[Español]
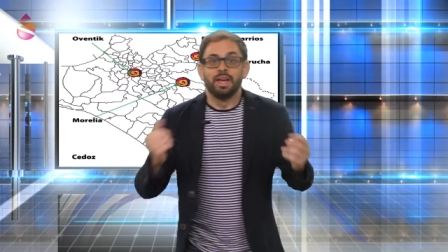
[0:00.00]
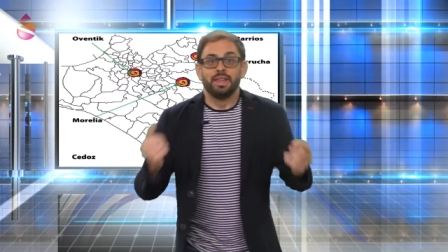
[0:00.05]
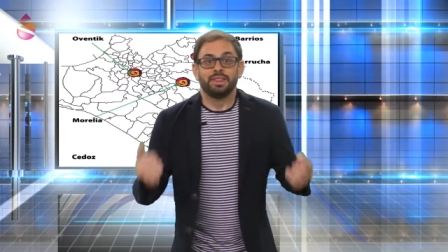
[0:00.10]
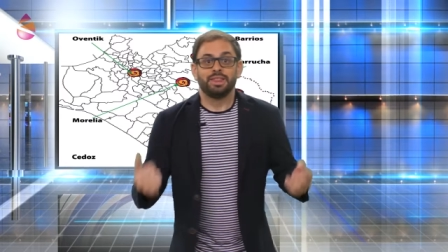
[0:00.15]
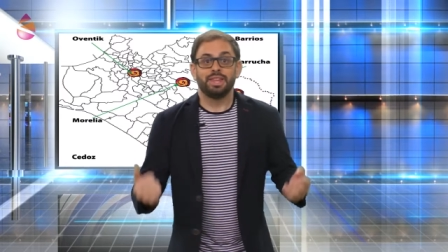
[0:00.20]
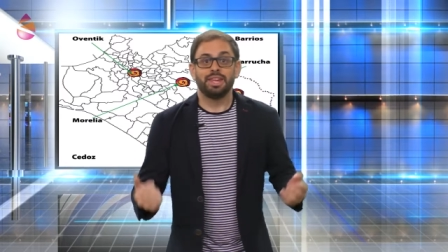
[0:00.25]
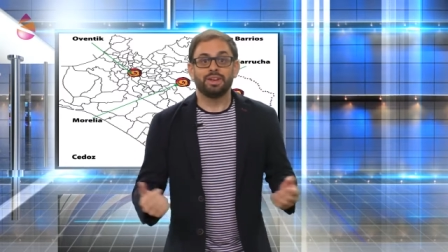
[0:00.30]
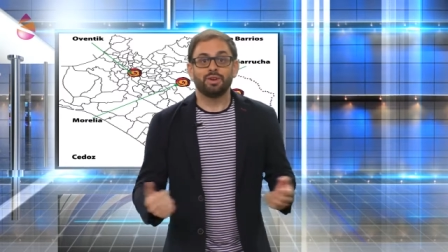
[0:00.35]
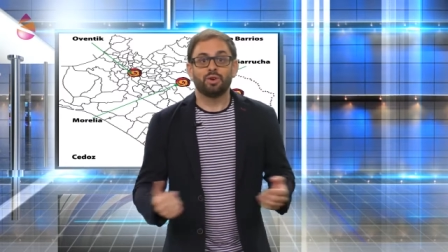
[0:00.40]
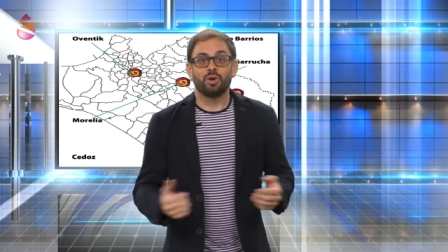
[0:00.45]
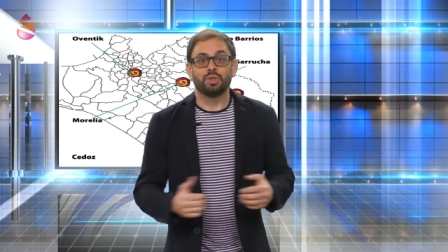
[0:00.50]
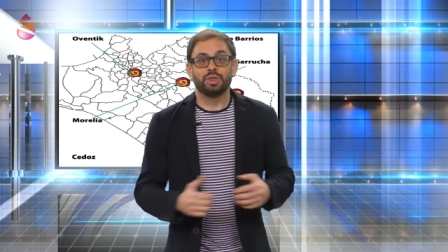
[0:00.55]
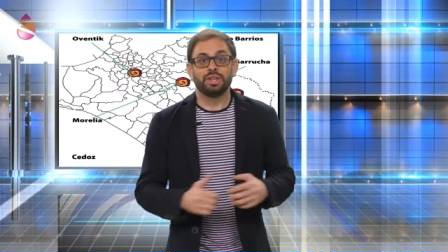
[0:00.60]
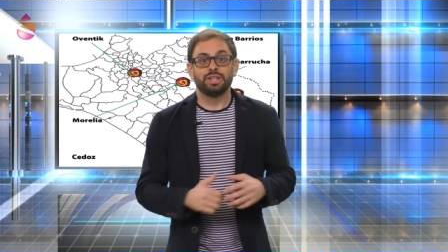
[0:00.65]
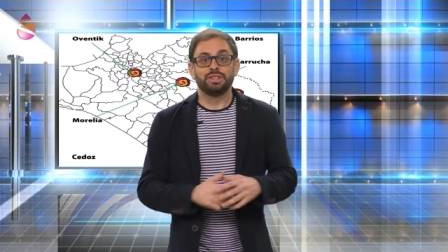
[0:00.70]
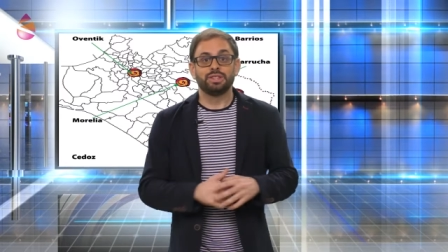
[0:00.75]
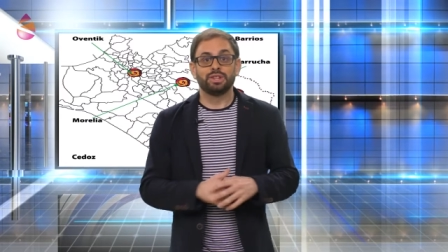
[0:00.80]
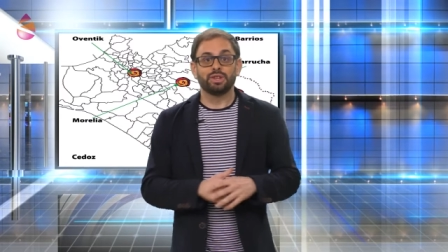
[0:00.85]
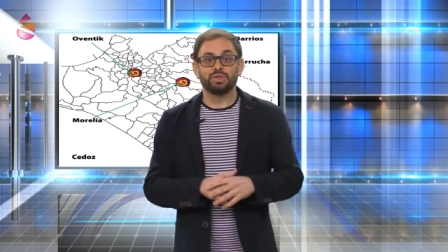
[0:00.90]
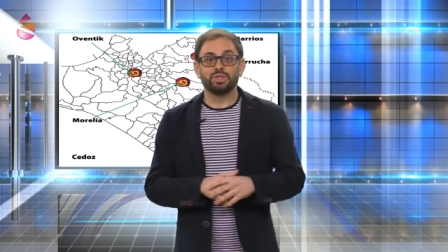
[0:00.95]
cinco
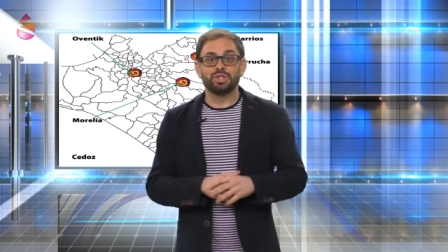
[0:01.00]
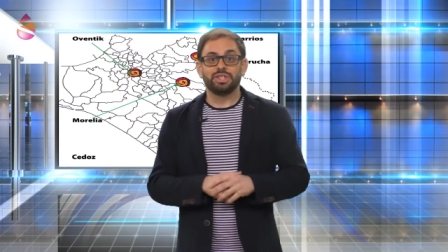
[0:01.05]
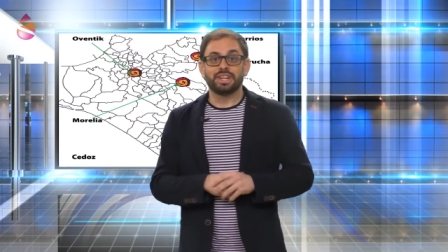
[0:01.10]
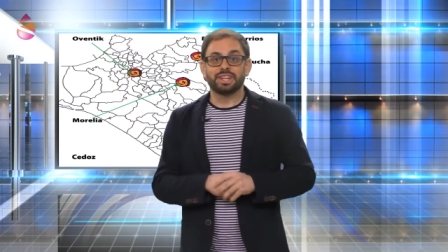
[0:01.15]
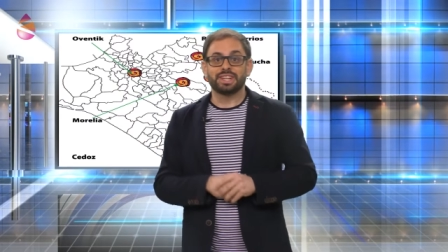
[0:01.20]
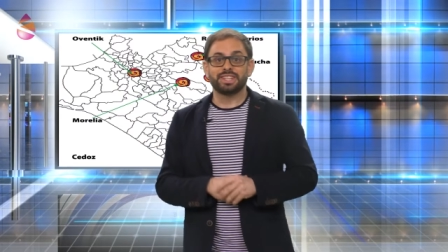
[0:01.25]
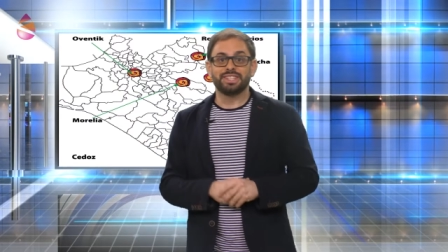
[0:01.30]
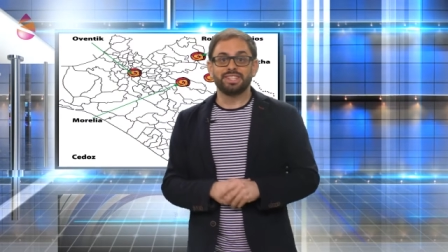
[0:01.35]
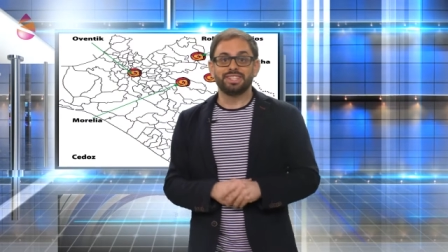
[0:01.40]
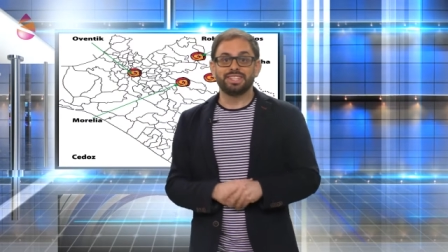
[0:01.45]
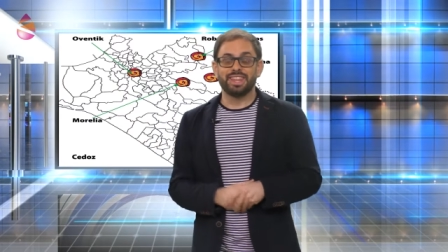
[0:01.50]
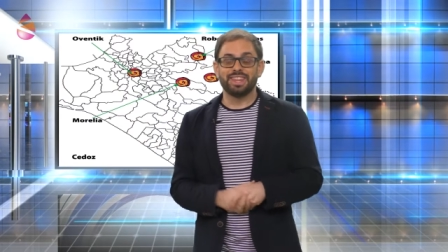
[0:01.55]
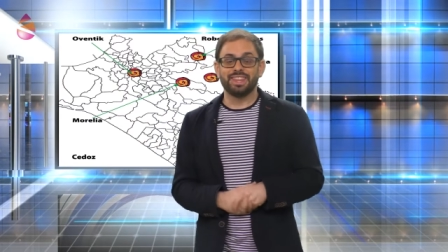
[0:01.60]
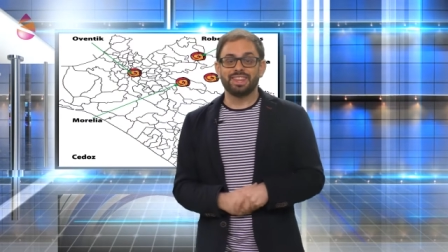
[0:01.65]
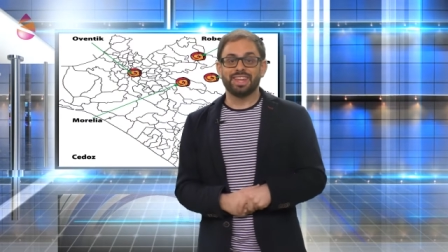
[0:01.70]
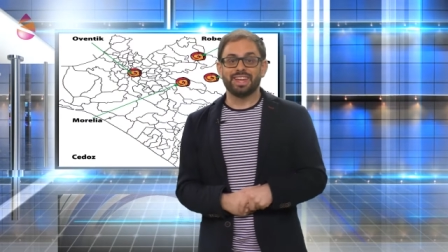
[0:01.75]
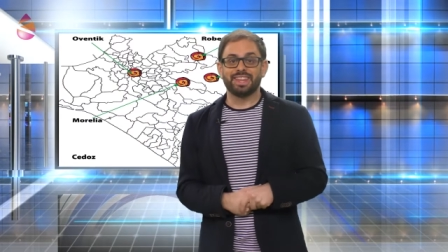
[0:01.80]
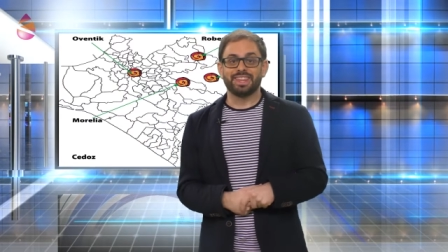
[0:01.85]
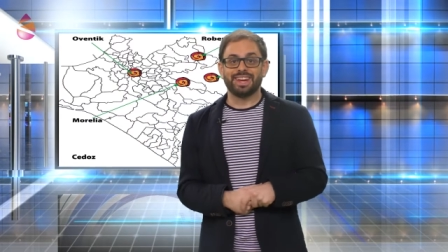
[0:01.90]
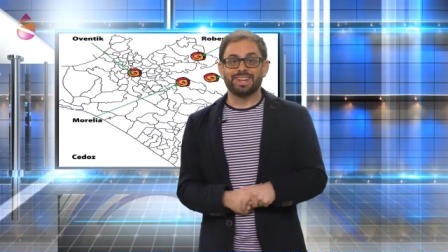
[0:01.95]
centros de
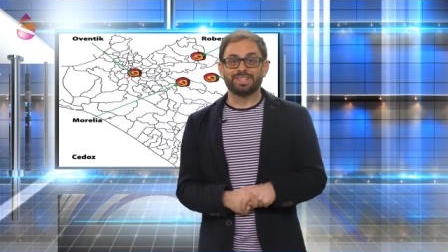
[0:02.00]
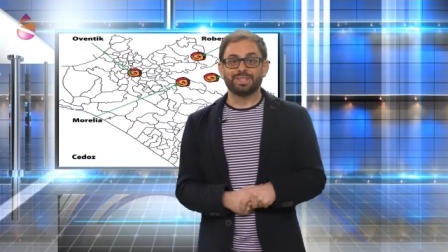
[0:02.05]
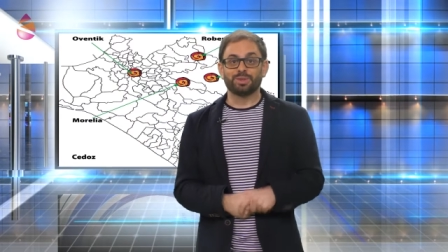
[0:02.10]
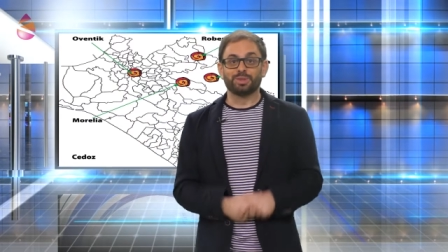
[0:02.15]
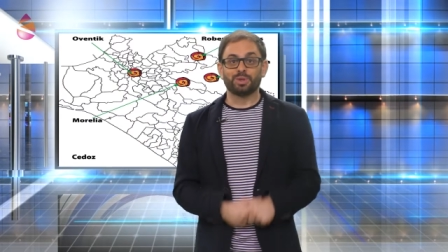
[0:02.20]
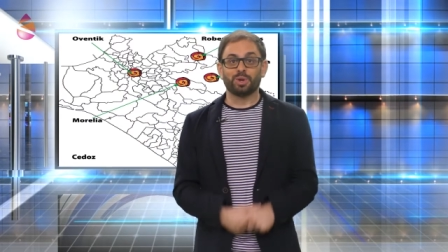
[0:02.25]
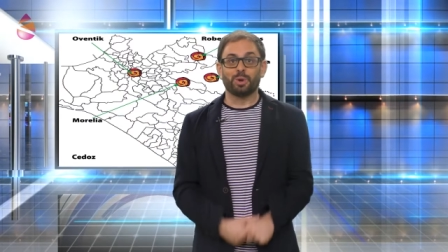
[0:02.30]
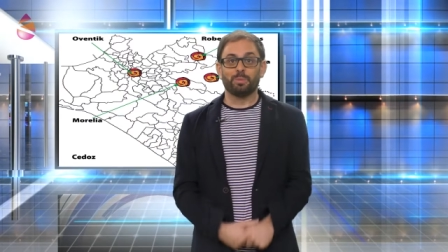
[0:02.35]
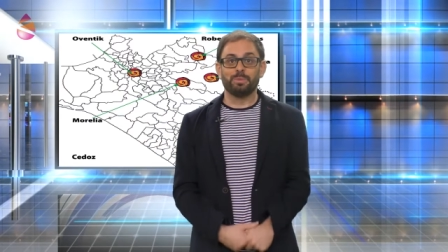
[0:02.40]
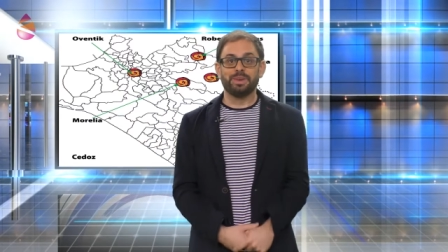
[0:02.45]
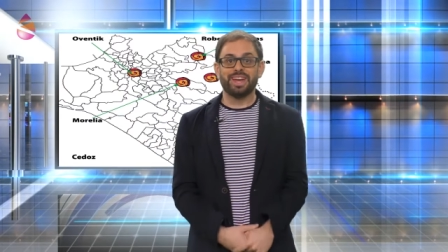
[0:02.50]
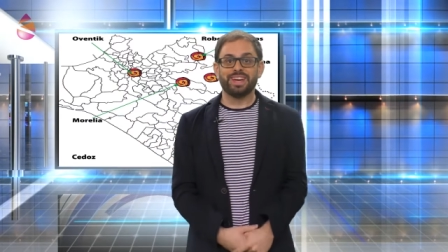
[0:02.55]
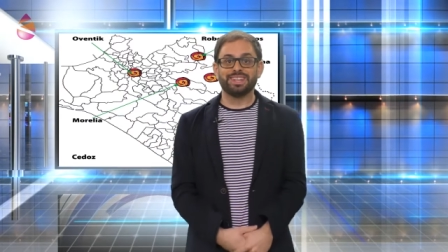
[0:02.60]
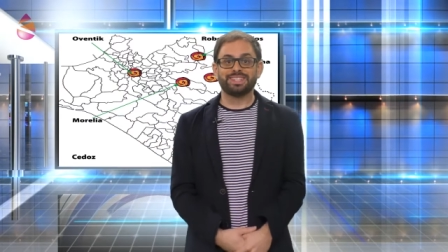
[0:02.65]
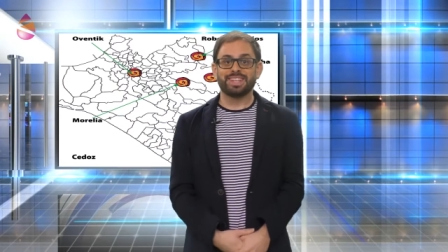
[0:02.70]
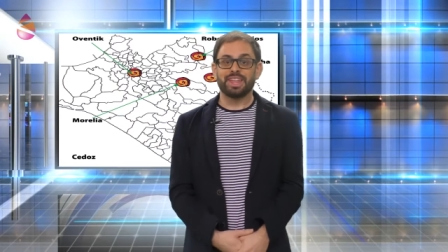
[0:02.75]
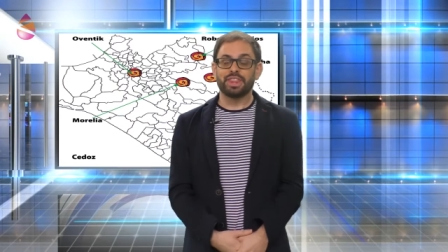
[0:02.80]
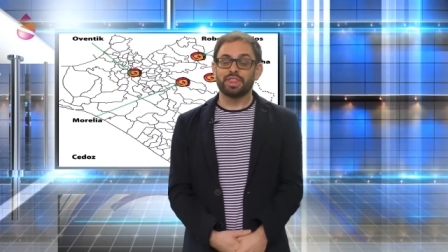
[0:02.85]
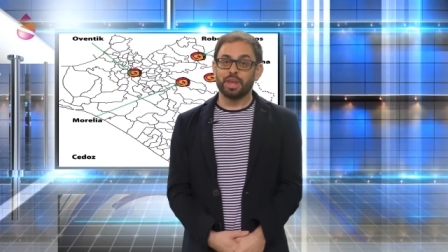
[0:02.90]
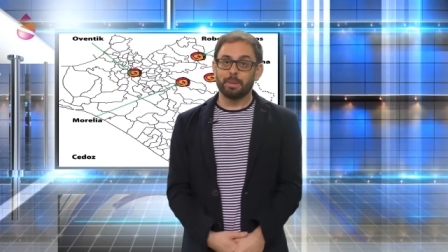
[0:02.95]
resistencia de las
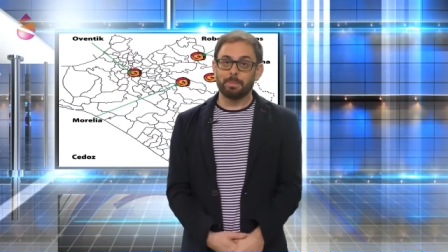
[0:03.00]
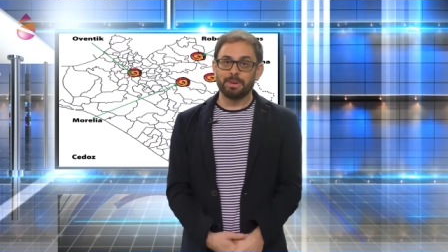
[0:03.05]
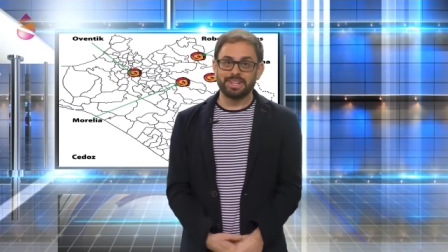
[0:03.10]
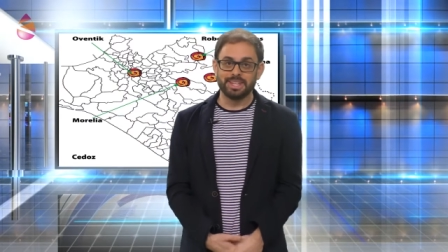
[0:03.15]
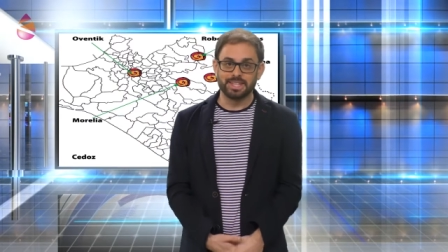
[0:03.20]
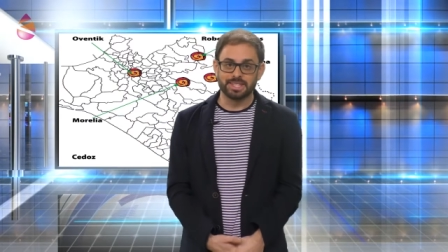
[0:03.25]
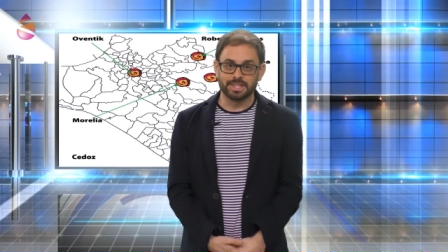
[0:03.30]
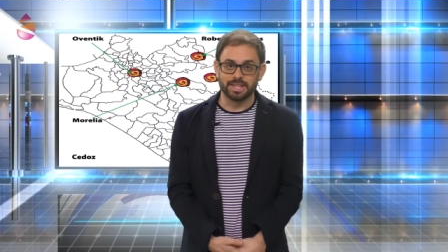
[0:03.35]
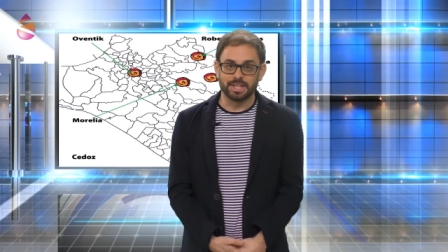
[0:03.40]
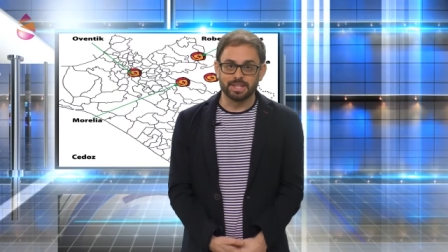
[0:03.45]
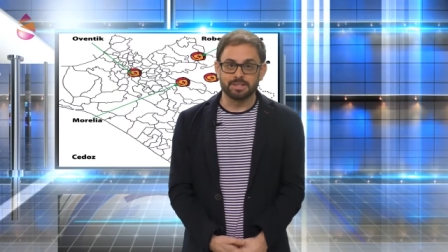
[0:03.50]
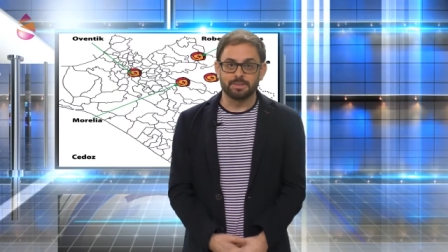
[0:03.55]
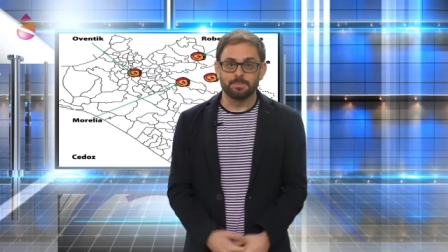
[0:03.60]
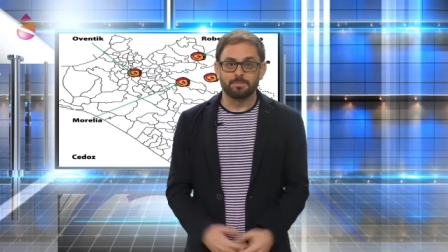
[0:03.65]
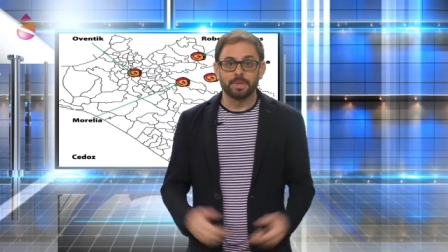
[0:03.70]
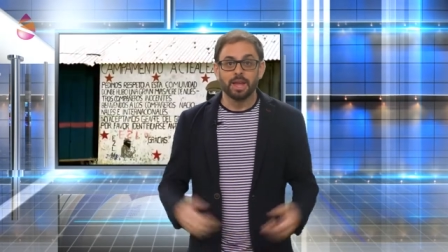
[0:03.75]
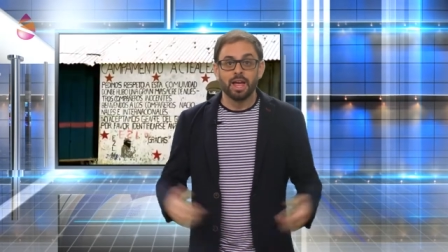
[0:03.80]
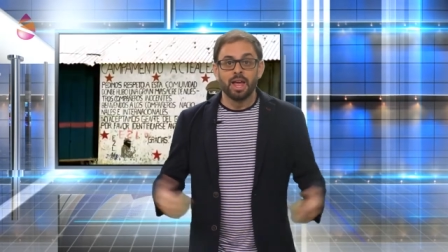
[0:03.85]
autonomías zapatistas.